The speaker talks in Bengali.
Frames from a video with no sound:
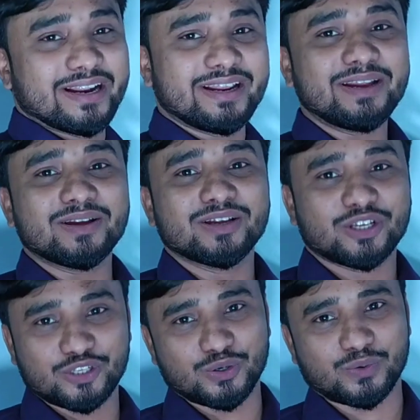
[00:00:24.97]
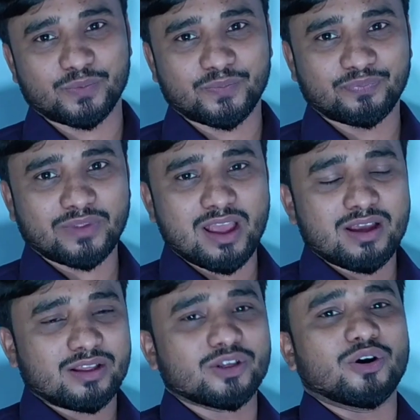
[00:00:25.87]
বাইনারি যোগ
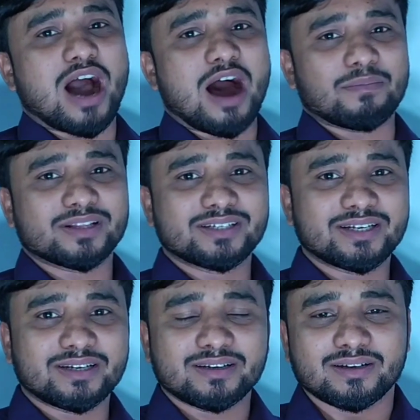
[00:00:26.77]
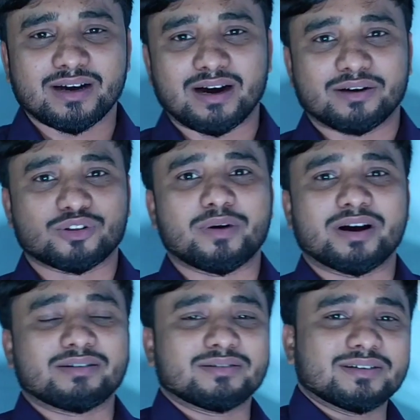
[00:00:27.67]
তো আমরা যে
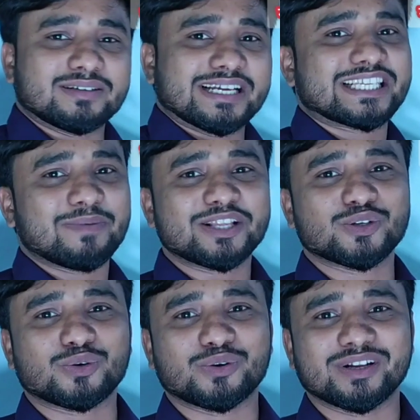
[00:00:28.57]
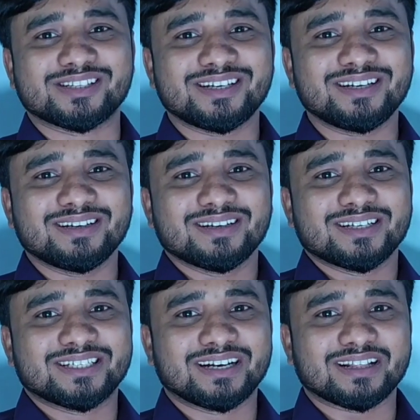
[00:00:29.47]
তোমার ডেসিমেলে যোগ করেছি
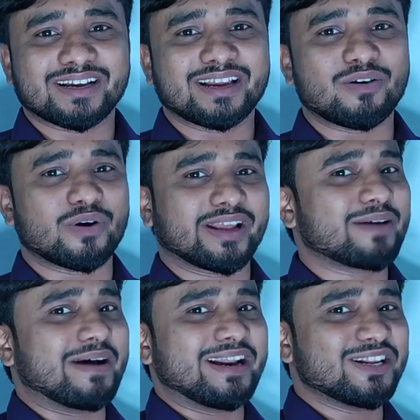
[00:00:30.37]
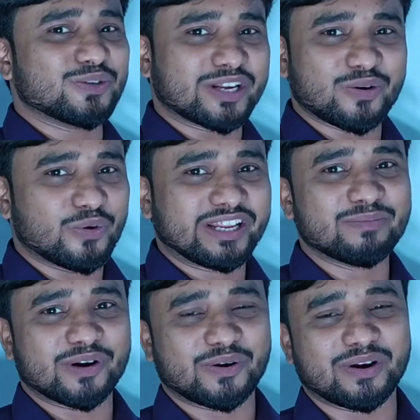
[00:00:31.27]
সেটা থেকে অনেকে বাইনারি যোগটা
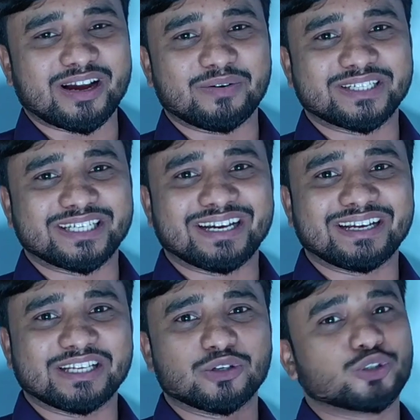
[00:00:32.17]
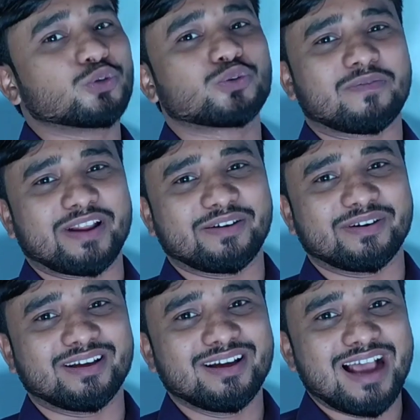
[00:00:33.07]
কঠিন মনে করে কারণ সেখানে কিছু সূত্র অ্যাপ্লাই
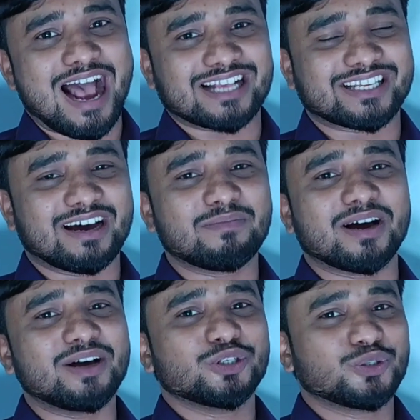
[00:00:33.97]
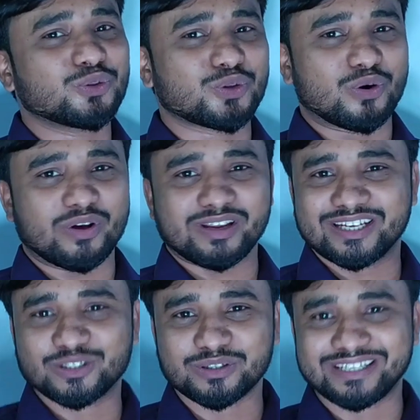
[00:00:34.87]
করে আজকে আমরা সূত্র নয়
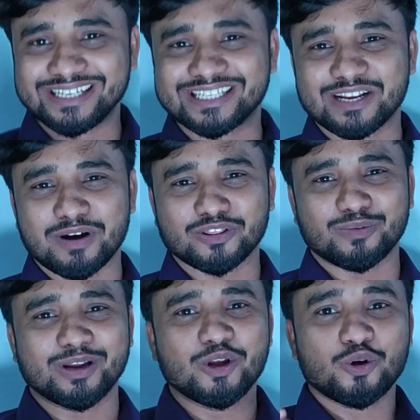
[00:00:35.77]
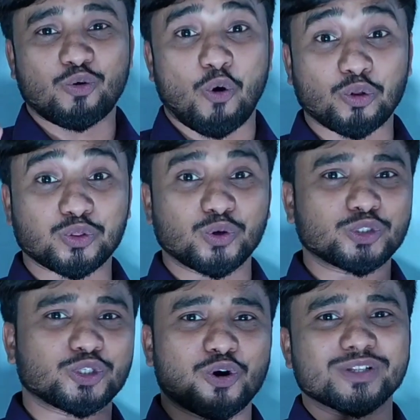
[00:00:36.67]
কিছু টিক্সের মাধ্যমে কত
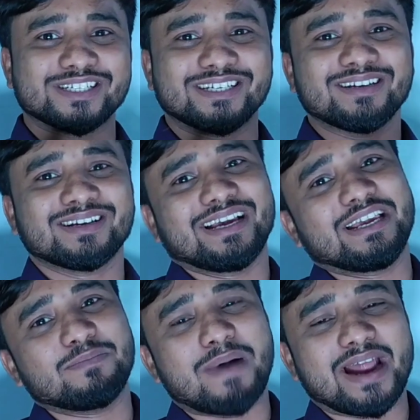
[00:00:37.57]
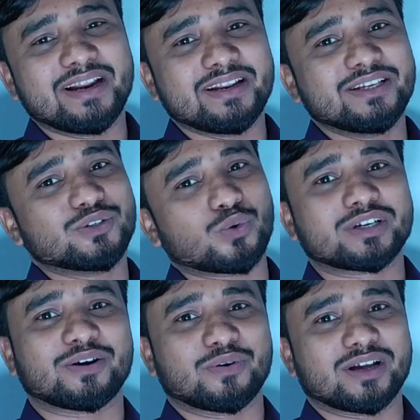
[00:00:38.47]
সহজে এই বাইনারি
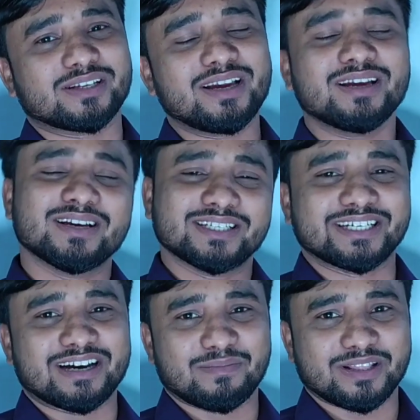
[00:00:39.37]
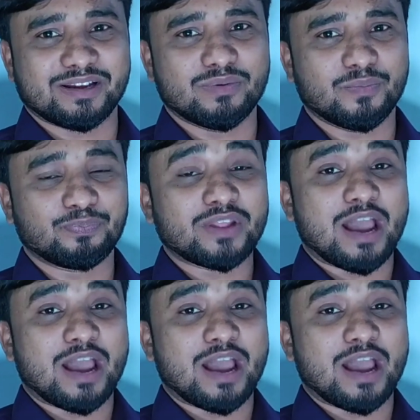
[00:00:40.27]
যোগটা করা যায় সেটা আমরা দেখব